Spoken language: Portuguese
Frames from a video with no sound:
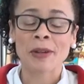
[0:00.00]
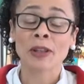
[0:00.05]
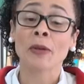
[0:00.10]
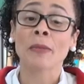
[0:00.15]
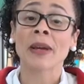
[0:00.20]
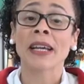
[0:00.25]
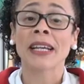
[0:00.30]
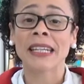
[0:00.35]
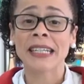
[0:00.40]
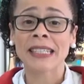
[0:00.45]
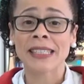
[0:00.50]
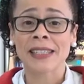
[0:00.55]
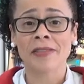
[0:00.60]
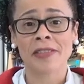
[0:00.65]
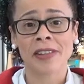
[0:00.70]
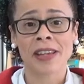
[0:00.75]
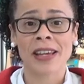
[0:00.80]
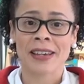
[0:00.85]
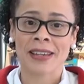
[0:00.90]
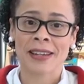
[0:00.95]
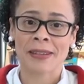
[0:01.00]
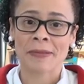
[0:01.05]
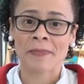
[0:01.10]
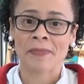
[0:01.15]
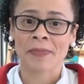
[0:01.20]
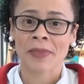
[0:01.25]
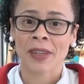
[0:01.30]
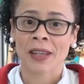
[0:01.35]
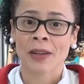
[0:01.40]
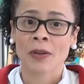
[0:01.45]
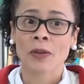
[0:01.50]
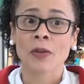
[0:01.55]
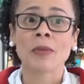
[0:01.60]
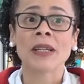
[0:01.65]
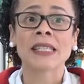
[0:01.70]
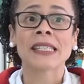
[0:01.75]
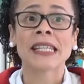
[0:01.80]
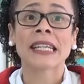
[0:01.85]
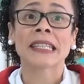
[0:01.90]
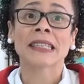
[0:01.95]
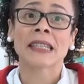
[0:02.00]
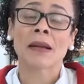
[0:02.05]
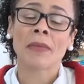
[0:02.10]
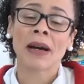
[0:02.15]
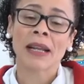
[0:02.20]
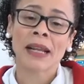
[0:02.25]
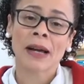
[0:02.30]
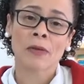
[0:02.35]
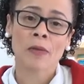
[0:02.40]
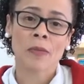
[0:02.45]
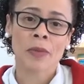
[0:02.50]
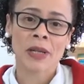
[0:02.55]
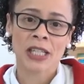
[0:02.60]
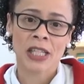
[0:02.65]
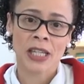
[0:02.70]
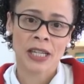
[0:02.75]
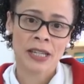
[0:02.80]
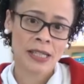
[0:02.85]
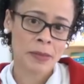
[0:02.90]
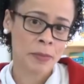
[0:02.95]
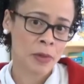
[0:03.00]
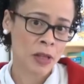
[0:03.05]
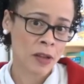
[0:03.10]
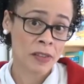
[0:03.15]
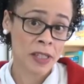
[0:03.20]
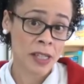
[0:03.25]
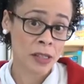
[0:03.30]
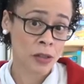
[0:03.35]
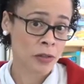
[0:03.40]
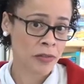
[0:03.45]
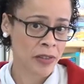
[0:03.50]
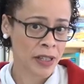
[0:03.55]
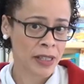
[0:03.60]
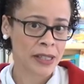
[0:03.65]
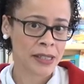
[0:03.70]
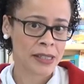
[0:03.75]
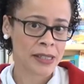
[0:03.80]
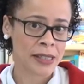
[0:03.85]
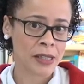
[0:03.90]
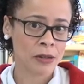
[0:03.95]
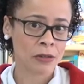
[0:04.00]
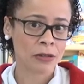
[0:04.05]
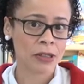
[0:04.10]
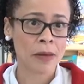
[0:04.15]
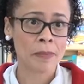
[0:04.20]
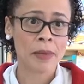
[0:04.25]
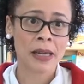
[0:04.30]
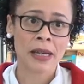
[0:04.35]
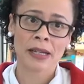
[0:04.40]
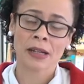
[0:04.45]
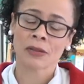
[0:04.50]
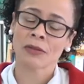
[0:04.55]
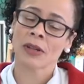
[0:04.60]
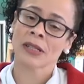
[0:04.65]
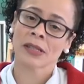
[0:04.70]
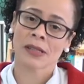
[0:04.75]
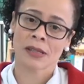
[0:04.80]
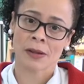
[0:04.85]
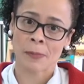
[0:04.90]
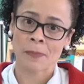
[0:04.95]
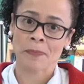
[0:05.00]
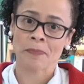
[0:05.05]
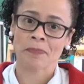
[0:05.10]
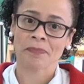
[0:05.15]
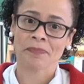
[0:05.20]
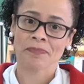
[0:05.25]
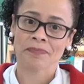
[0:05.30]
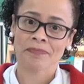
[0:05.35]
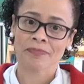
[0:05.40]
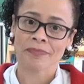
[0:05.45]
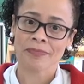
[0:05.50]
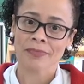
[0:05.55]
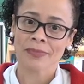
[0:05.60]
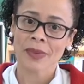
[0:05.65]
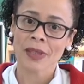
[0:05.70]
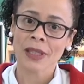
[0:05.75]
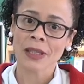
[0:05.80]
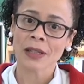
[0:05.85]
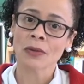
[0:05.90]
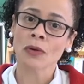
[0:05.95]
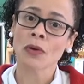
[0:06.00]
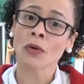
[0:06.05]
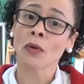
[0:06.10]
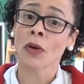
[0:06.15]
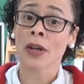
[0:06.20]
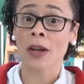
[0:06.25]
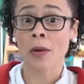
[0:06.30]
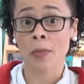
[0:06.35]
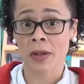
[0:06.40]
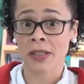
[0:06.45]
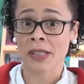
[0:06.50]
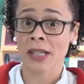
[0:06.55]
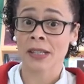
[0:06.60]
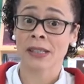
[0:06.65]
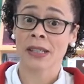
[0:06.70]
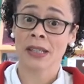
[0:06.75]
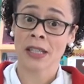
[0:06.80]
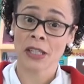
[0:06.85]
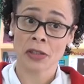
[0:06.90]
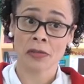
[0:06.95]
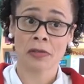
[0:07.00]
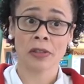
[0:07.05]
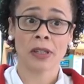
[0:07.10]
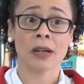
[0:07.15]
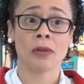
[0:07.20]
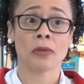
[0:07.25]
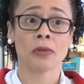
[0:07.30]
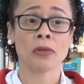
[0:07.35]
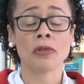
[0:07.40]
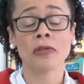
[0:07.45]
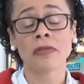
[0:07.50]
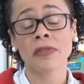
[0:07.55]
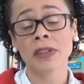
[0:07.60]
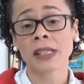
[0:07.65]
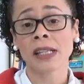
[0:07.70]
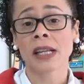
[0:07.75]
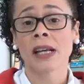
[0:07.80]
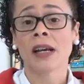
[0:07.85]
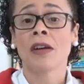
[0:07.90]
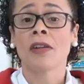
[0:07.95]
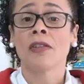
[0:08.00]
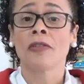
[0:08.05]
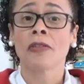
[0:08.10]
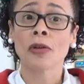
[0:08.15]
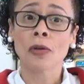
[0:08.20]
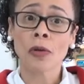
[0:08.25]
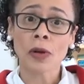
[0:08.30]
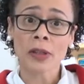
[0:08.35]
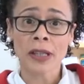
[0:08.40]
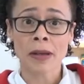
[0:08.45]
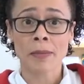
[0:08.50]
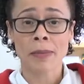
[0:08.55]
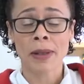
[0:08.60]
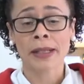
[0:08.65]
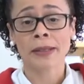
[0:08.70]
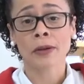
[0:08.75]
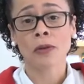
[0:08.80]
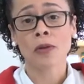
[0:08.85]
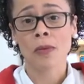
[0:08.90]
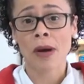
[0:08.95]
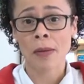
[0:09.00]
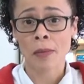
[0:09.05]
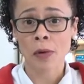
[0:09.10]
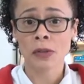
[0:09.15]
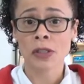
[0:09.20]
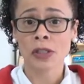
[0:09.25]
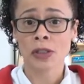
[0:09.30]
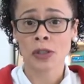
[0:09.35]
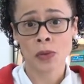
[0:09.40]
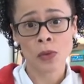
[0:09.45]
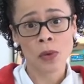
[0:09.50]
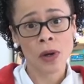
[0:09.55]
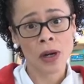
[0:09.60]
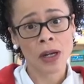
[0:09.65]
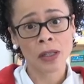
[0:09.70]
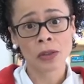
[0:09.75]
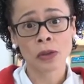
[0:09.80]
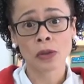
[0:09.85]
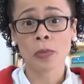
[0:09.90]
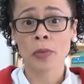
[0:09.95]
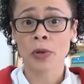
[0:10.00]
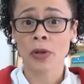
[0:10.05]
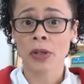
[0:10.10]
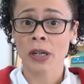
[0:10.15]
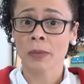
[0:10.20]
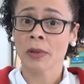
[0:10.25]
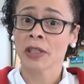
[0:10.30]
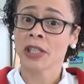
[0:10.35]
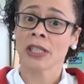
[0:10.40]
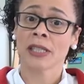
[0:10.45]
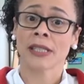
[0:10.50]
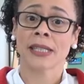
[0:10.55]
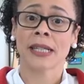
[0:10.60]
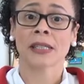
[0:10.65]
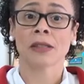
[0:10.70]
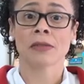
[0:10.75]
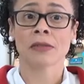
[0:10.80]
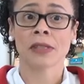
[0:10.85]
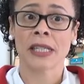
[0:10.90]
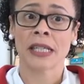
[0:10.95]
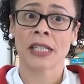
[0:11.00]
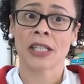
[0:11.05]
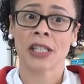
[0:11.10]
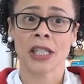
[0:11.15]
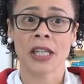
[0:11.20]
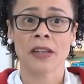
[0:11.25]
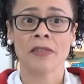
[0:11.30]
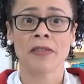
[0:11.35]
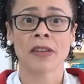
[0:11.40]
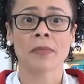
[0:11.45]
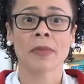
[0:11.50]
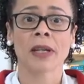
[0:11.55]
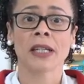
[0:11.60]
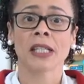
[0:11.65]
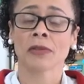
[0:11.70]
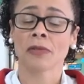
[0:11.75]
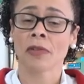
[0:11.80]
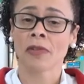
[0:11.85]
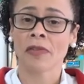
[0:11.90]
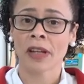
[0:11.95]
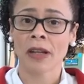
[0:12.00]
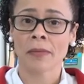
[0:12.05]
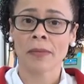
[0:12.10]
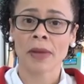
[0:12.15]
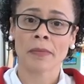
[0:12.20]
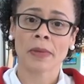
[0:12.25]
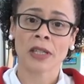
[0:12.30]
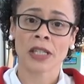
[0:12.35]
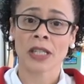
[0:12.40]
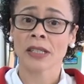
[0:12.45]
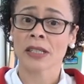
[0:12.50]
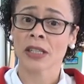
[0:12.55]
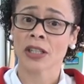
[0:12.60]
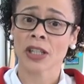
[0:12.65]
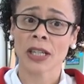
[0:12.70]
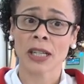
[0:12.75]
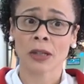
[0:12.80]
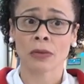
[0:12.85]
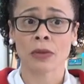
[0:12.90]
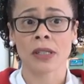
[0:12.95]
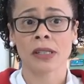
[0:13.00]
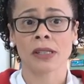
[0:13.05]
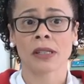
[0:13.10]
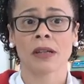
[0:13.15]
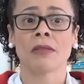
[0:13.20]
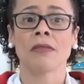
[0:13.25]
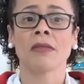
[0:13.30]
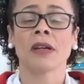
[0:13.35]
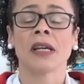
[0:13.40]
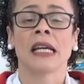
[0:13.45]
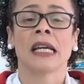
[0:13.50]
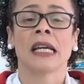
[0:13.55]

meu nome é Glícia Vieira. Comecei a trabalhar com pesquisa em 1995 na minha graduação. Concorri ao processo seletivo da UFES, fui contemplada com uma bolsa de um ano do programa de iniciação científica para desenvolver a minha pesquisa de graduação